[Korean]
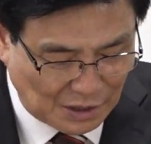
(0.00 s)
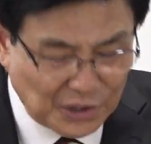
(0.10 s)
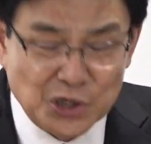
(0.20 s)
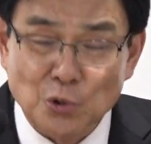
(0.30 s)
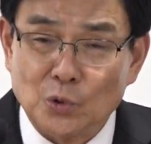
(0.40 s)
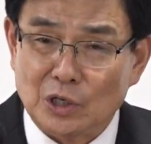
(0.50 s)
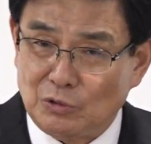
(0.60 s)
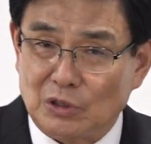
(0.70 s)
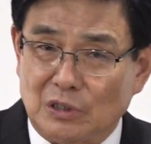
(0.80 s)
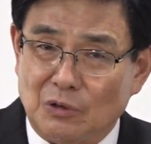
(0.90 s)
의롭게
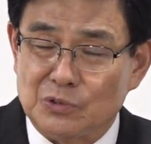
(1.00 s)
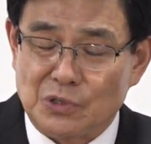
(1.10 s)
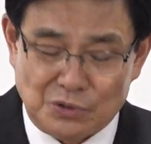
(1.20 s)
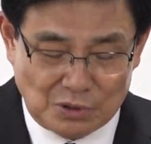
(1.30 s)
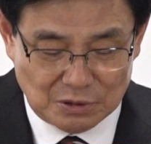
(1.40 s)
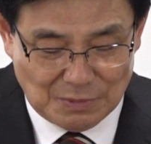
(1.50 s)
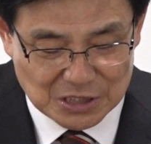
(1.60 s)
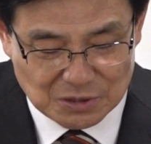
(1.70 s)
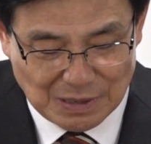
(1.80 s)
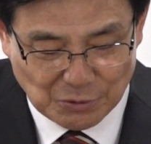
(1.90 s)
됐다고 성경은
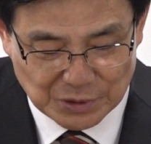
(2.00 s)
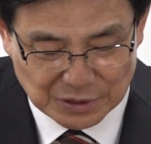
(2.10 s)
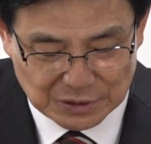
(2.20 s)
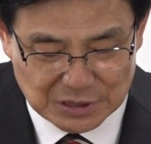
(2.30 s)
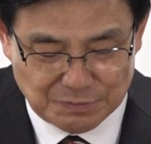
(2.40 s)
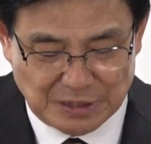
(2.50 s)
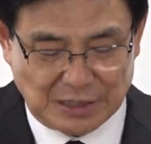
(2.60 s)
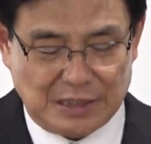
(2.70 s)
말씀하고 있습니다.